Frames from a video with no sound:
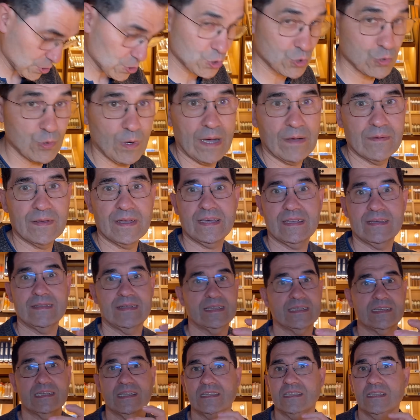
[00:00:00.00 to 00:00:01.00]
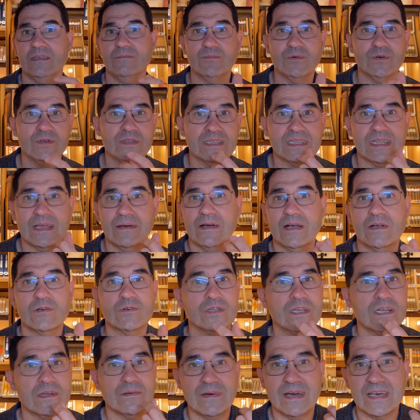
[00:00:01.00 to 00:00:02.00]
suave, ese tipo de tabacos
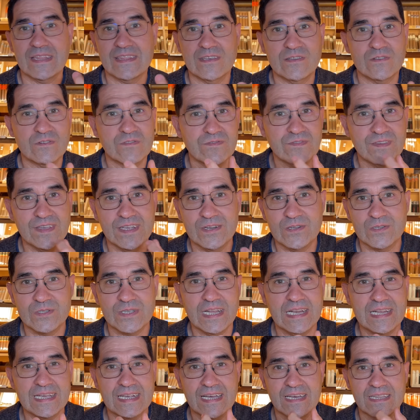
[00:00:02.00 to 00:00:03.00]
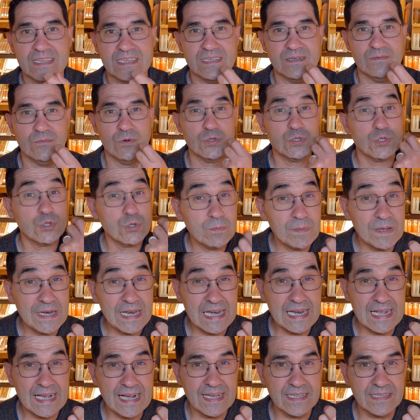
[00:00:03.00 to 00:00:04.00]
herbáceos, finos, delicadísimo, súper
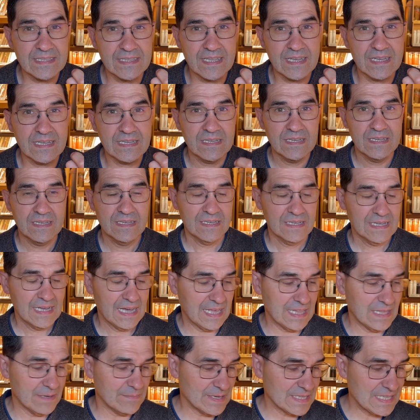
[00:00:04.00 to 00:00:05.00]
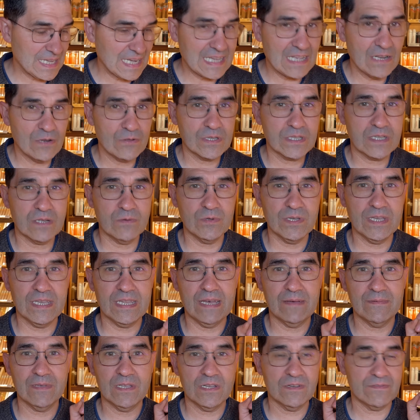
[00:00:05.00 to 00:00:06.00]
elegante. Además aquí lo distribuye
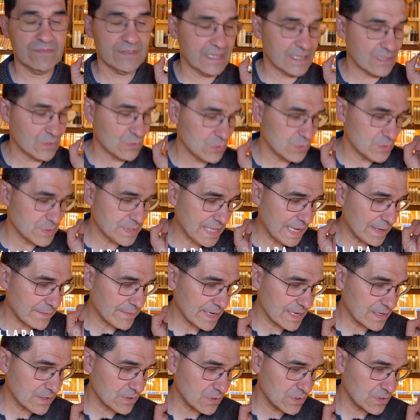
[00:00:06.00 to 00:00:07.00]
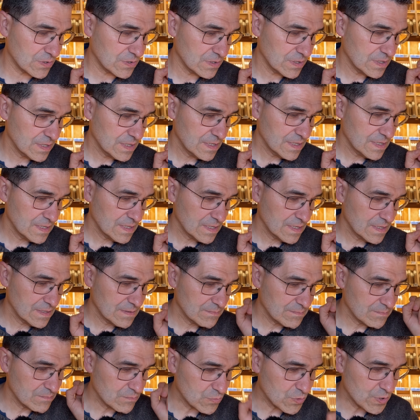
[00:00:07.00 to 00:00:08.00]
Davidoff y es un tabaco
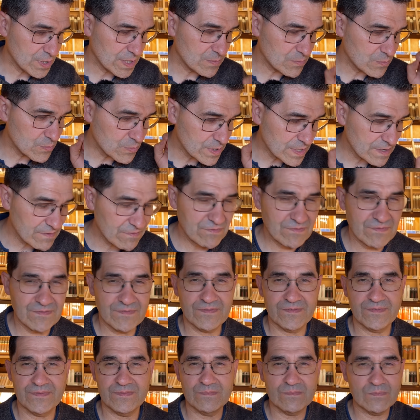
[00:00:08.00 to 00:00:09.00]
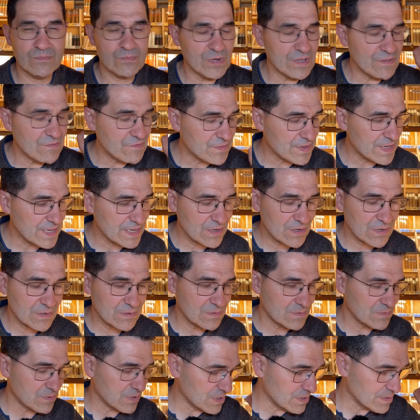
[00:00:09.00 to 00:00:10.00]
muy, muy, muy fino.
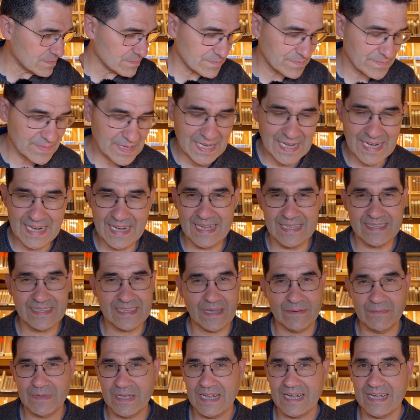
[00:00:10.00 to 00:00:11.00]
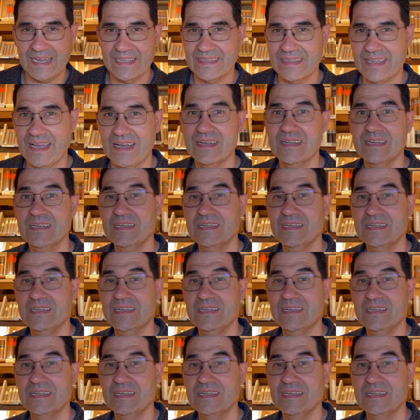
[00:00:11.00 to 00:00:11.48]
Me encanta, me encanta.